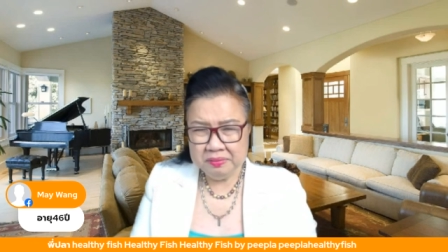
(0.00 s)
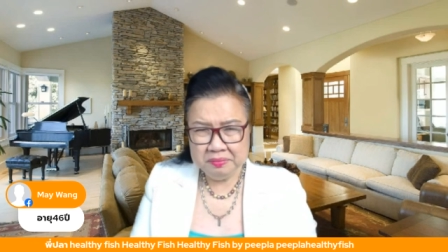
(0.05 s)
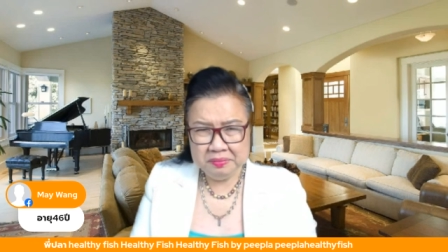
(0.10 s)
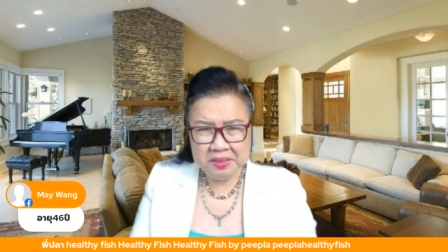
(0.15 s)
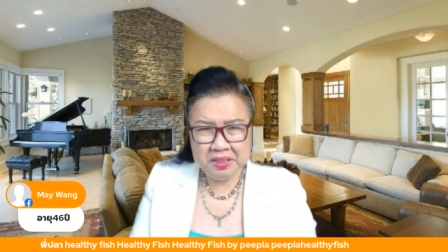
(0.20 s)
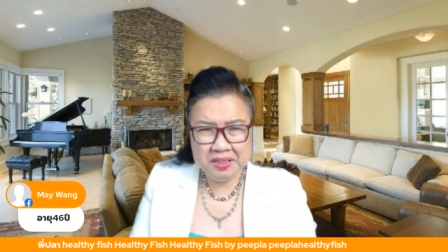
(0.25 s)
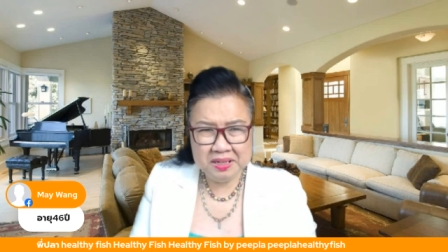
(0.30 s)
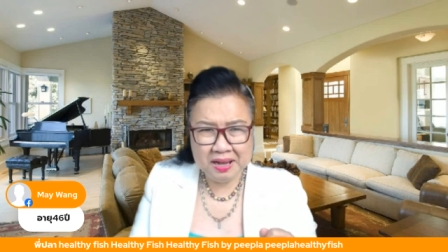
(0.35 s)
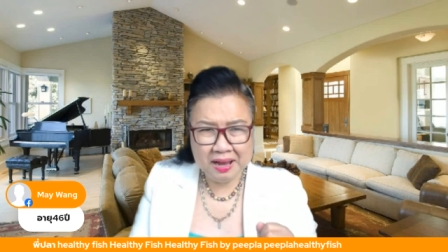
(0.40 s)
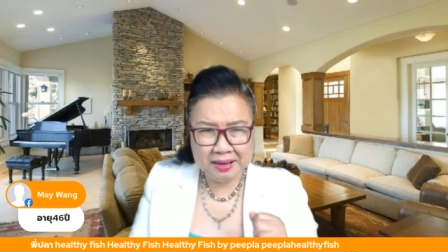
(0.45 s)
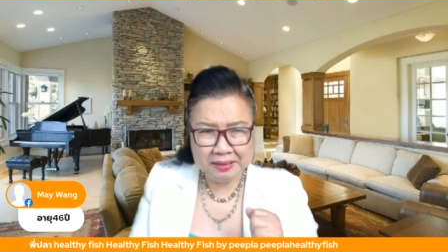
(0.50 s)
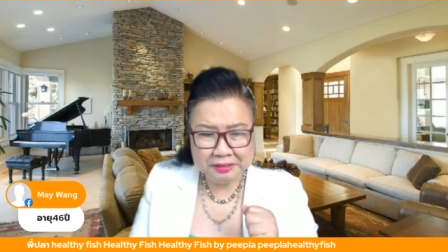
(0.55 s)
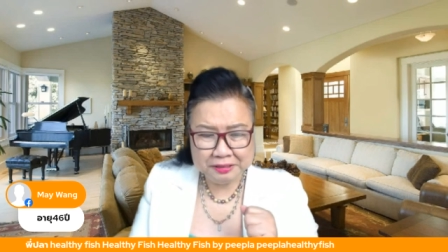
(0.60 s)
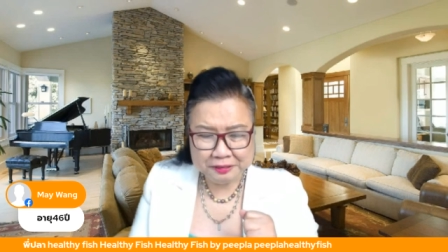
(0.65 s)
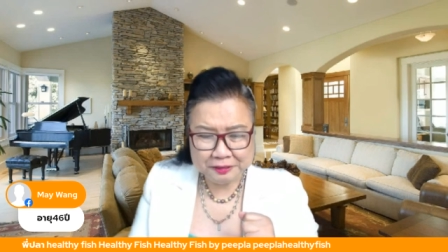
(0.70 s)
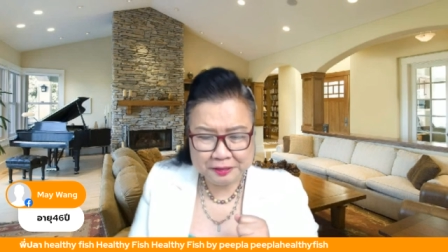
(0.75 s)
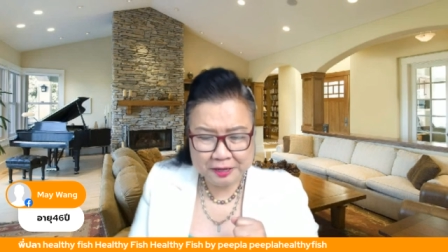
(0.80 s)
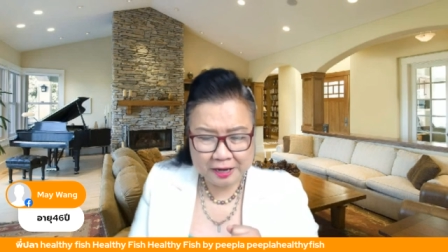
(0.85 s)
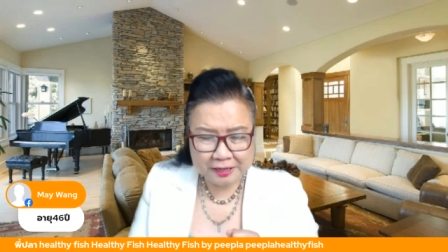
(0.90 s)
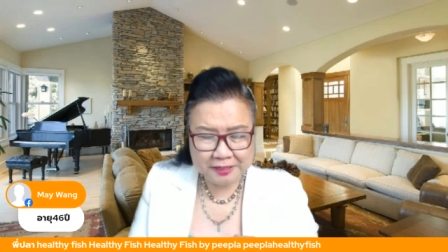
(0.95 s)
ยิ่งงานเจ
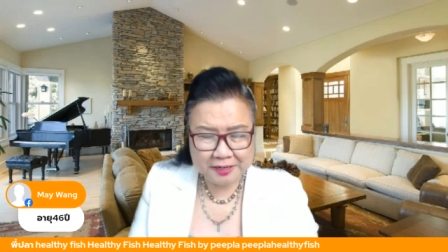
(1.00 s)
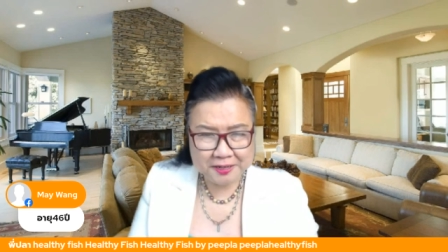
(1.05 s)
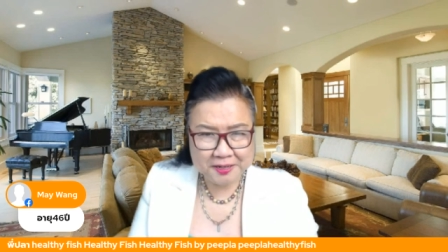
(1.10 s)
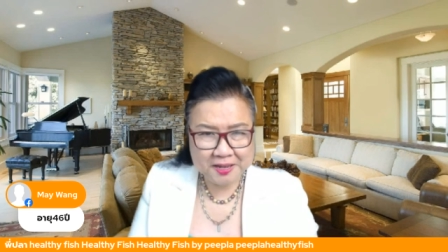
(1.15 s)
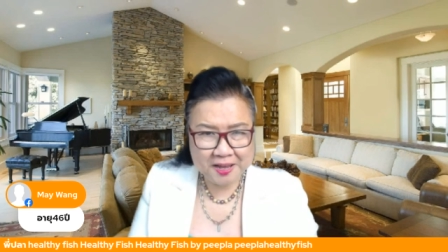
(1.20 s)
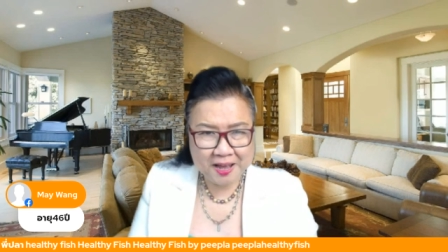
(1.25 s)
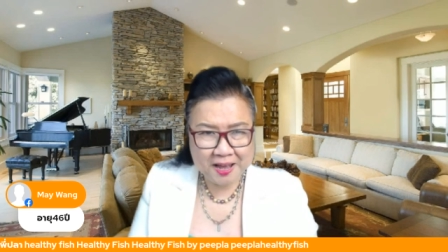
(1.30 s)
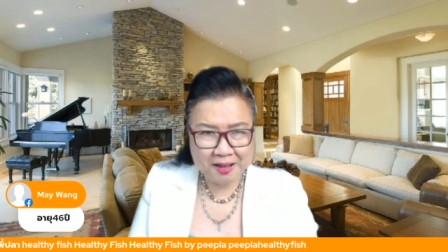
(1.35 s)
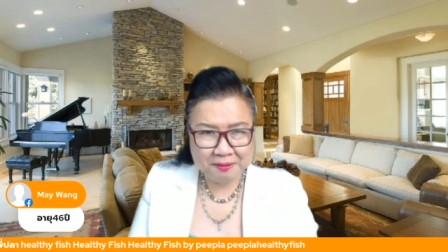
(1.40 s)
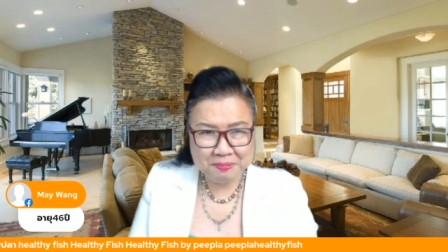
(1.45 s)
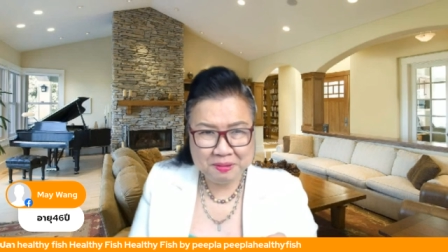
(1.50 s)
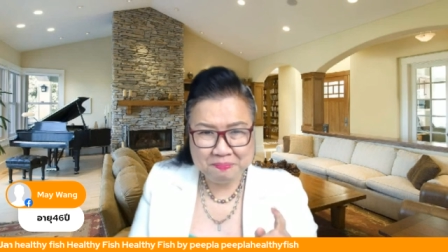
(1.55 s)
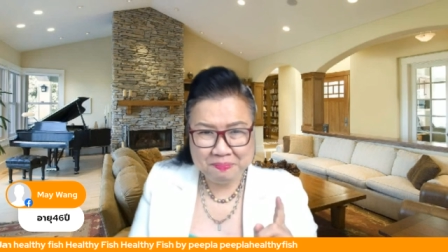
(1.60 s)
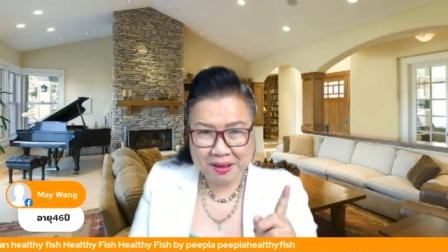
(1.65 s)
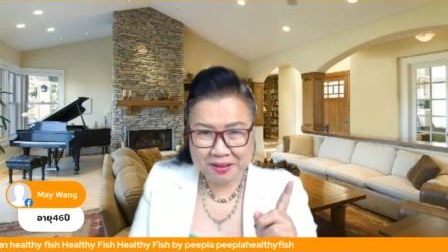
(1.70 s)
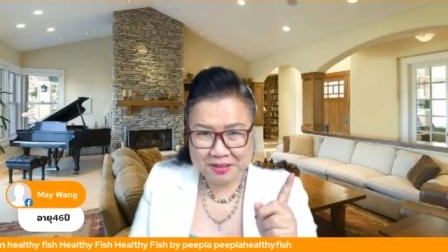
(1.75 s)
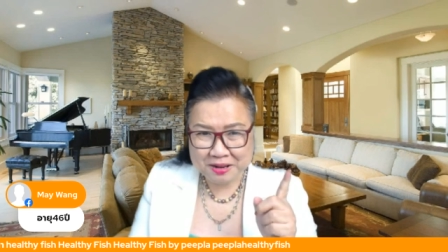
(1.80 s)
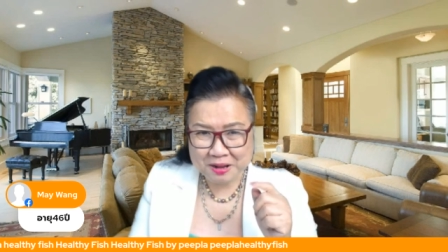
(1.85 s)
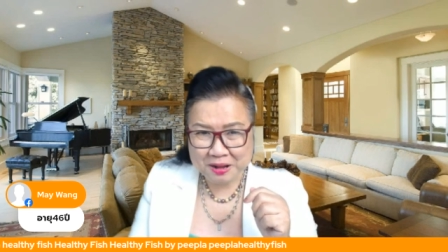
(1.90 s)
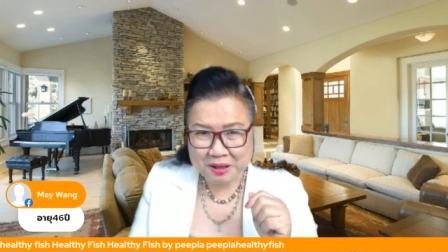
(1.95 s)
องานยากๆพี่ปา
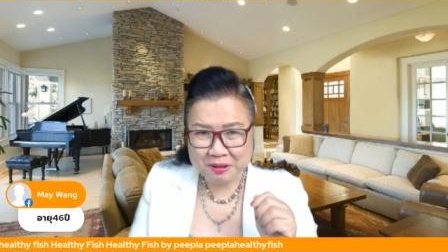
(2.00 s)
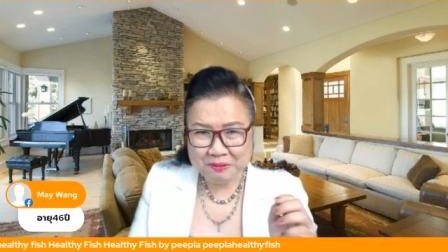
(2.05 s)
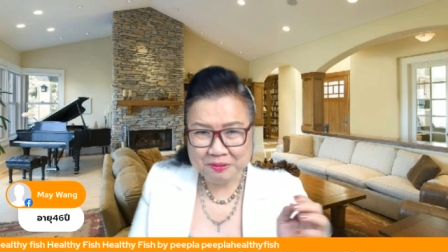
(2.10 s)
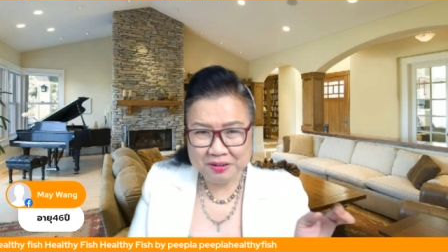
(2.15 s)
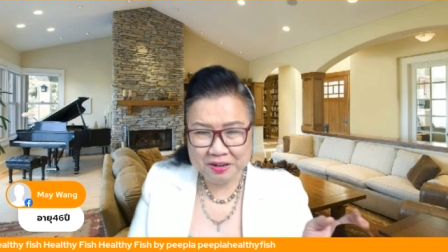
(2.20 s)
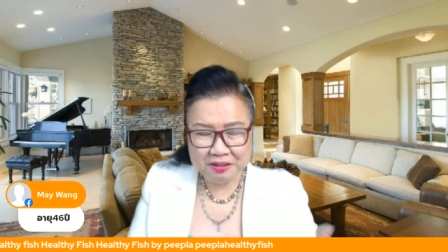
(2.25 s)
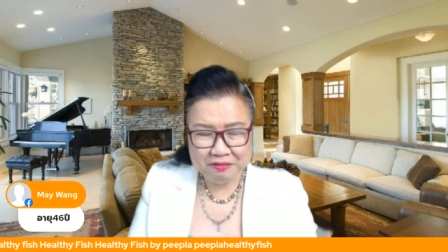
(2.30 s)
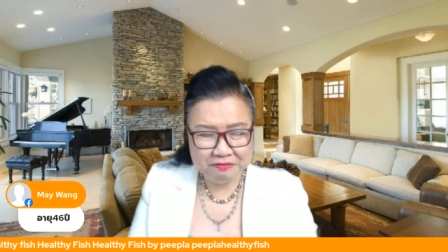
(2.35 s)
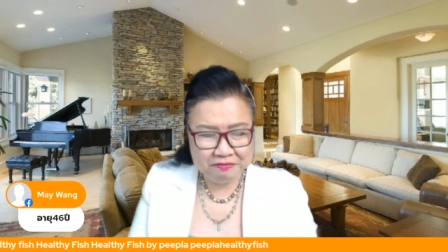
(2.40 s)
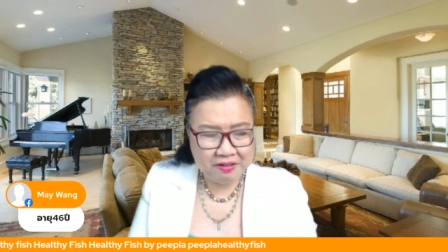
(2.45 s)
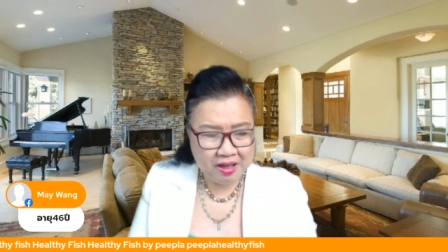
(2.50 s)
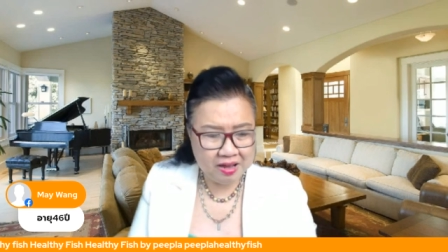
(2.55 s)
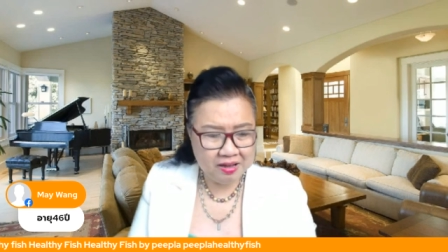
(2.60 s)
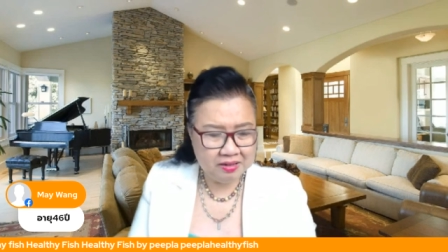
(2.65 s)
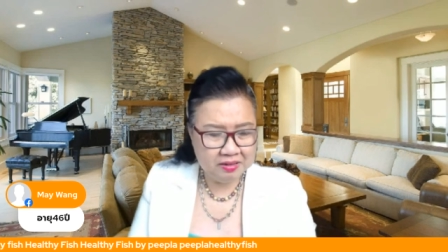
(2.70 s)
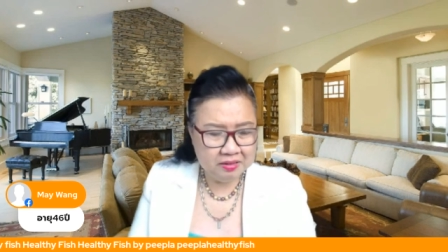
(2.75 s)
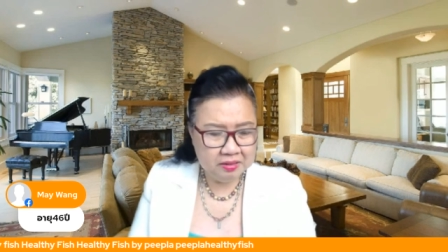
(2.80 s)
จะเล่าอะไรฟัง